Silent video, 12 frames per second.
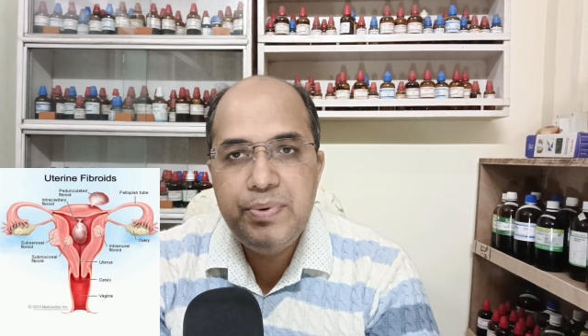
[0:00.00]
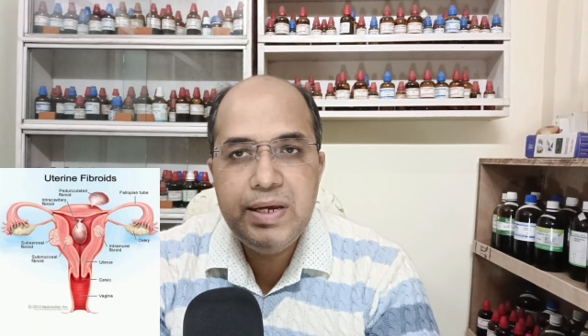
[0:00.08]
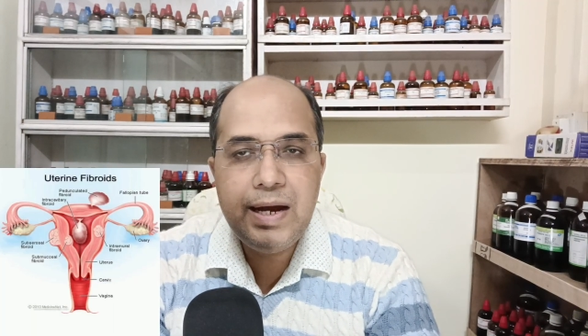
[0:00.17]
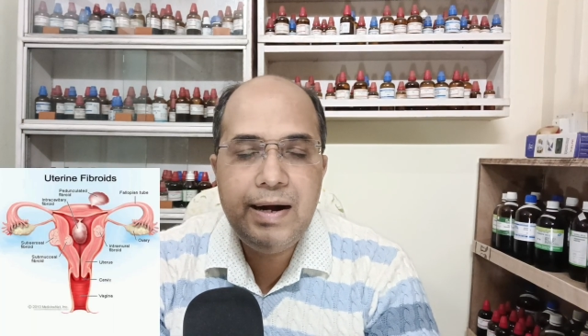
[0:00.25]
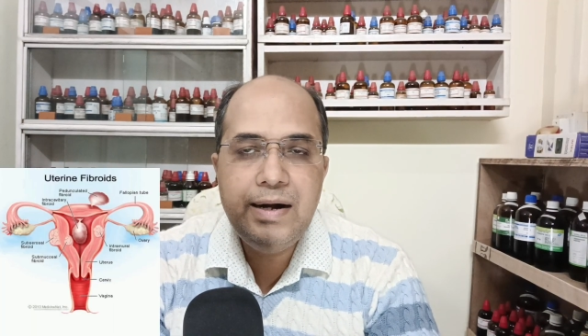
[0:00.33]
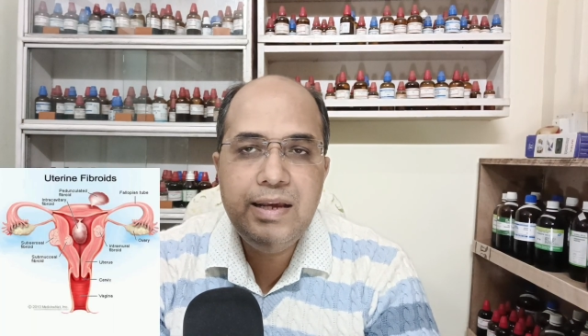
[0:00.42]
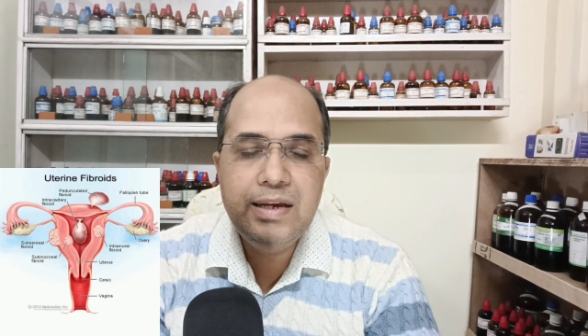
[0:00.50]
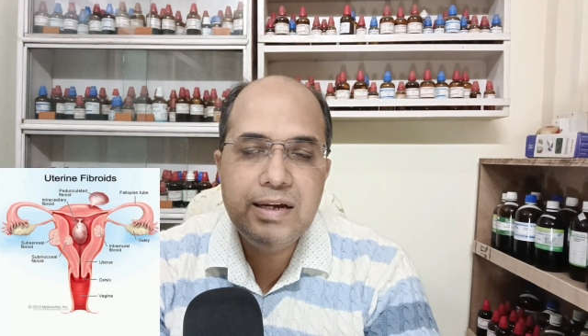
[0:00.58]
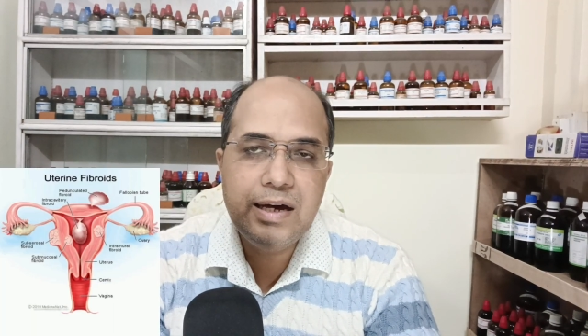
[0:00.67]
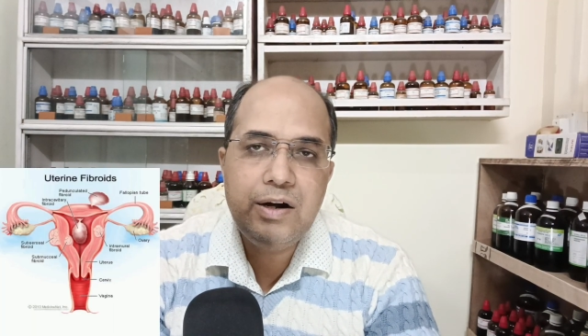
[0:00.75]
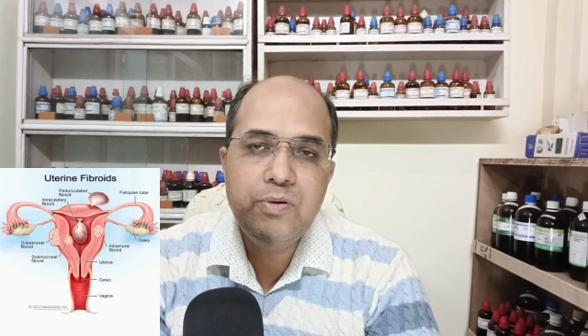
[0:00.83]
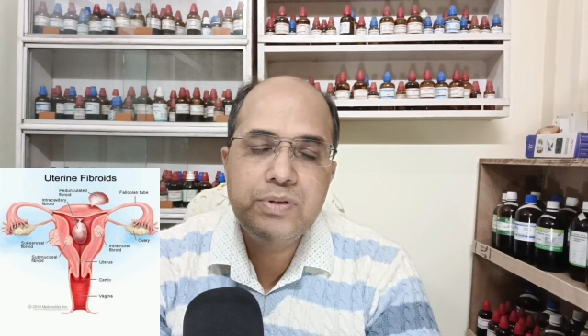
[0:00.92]
पीआईडी के
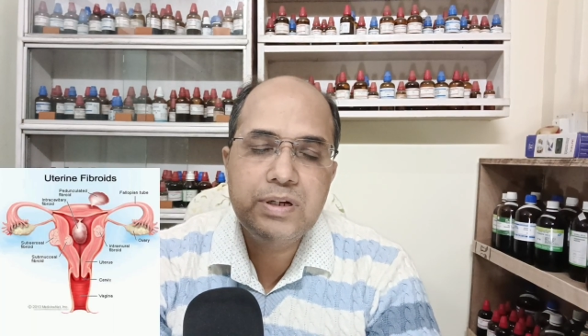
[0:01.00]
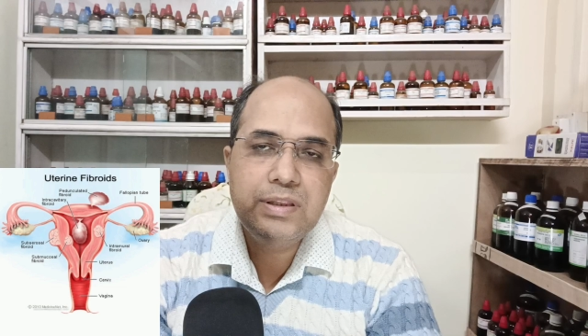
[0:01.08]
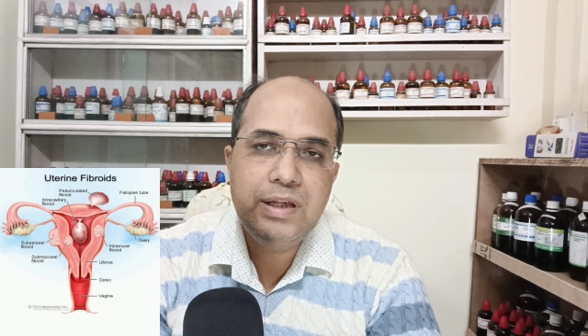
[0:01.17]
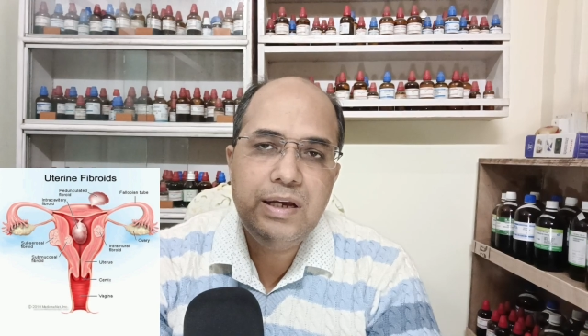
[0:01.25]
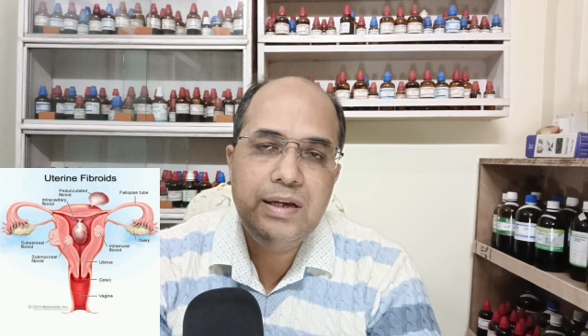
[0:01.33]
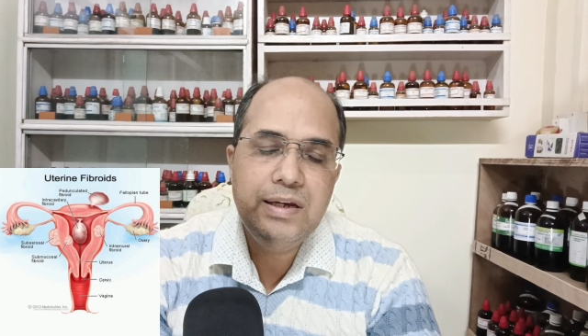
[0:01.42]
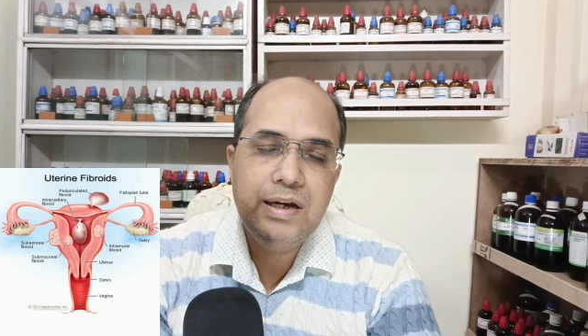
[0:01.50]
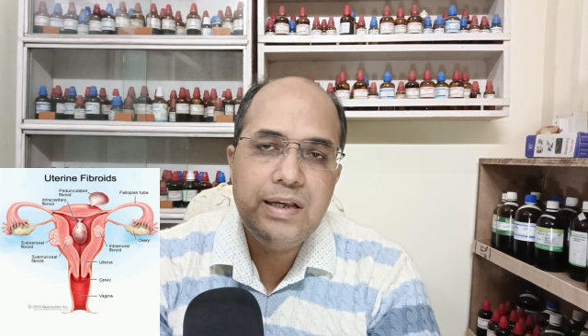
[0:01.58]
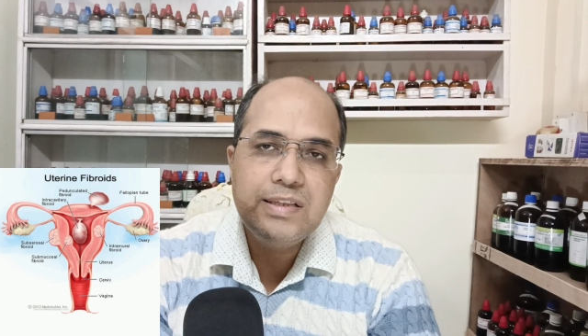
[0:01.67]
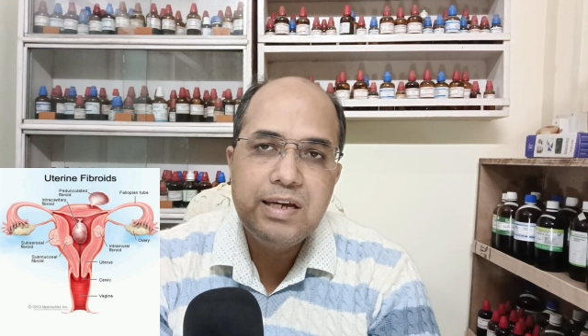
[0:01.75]
कारण हो सकता है या